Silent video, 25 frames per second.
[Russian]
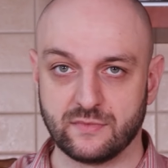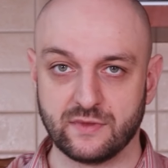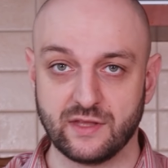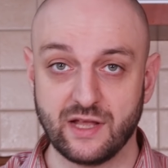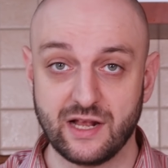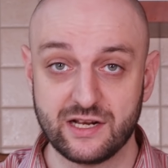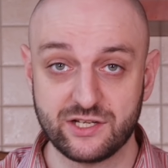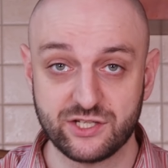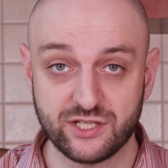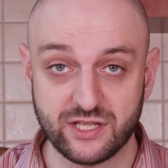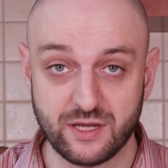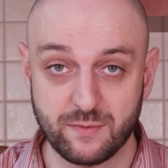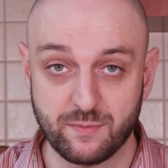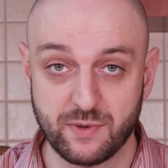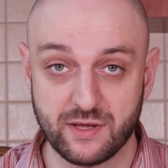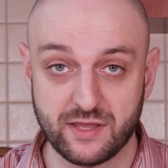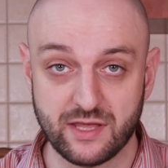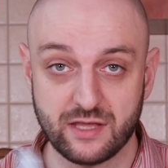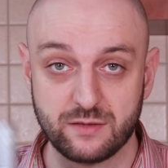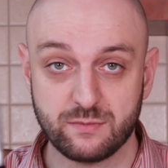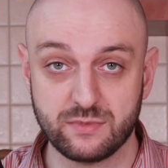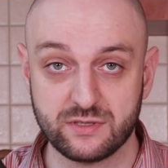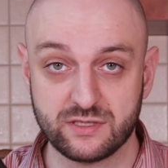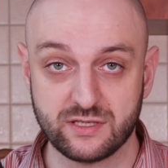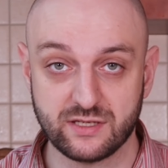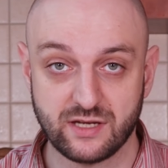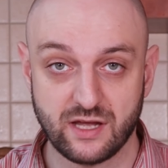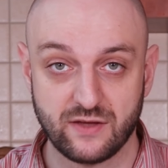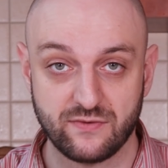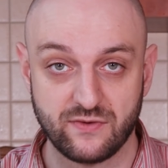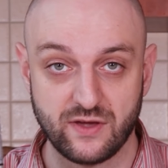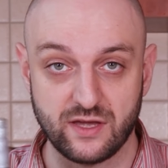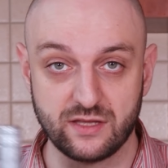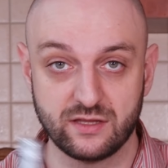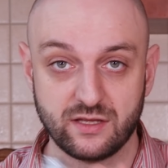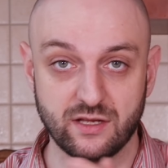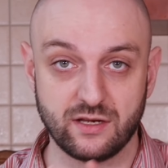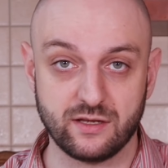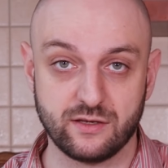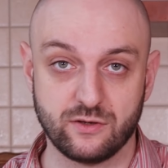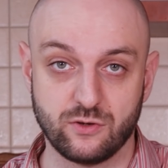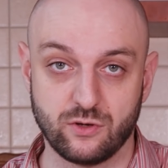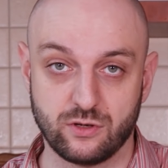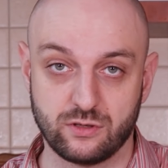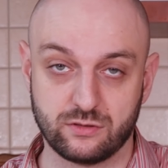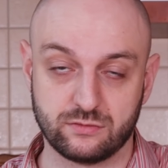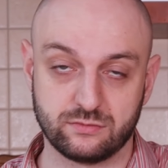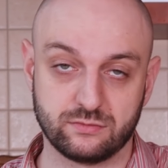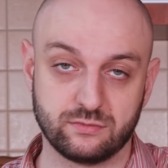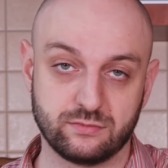Дальше нам понадобится кофейный
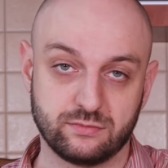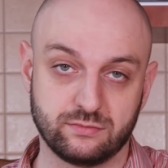ликер.